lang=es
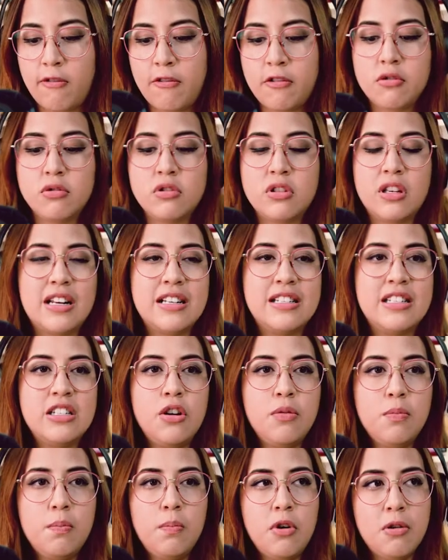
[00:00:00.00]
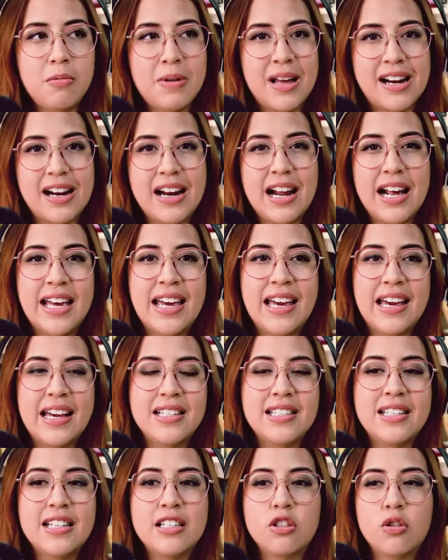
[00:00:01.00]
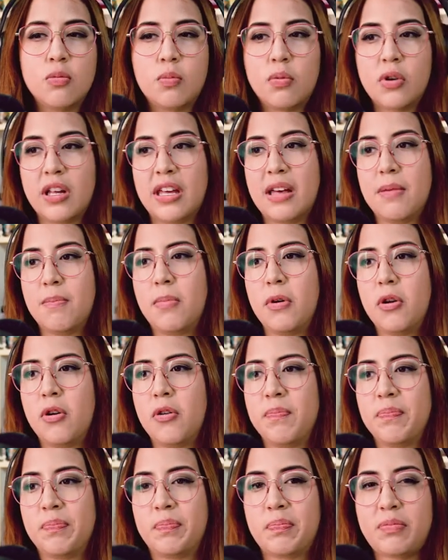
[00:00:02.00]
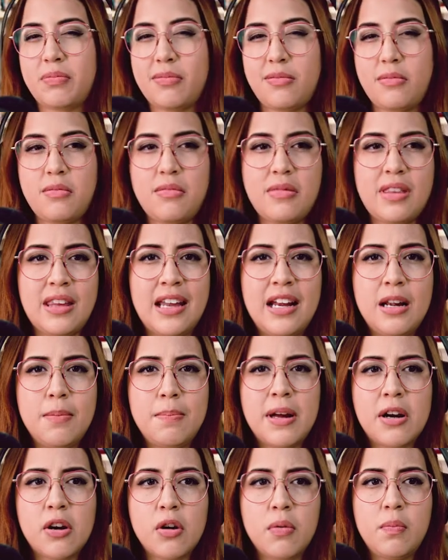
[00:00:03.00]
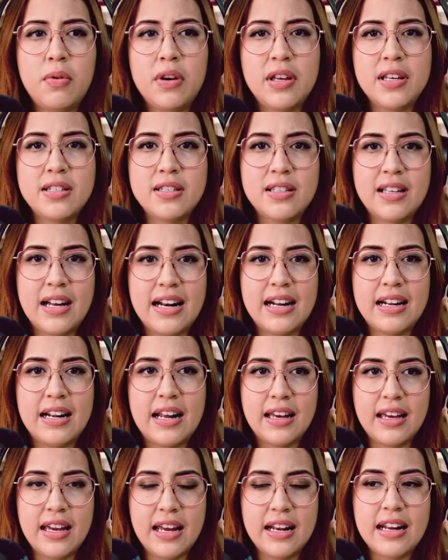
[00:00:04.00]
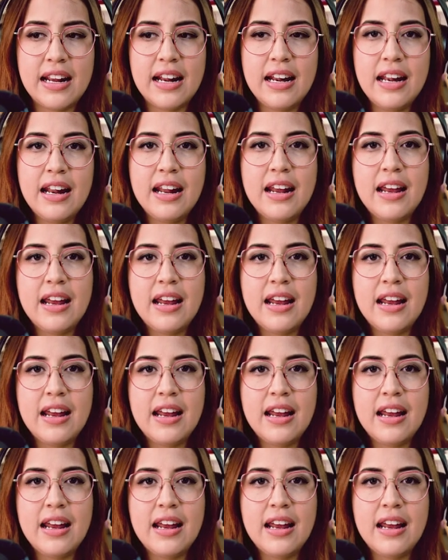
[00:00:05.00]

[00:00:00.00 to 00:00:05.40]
frustración por barrera. ¿Qué es eso? Por ejemplo, el perro puede estar en la kennel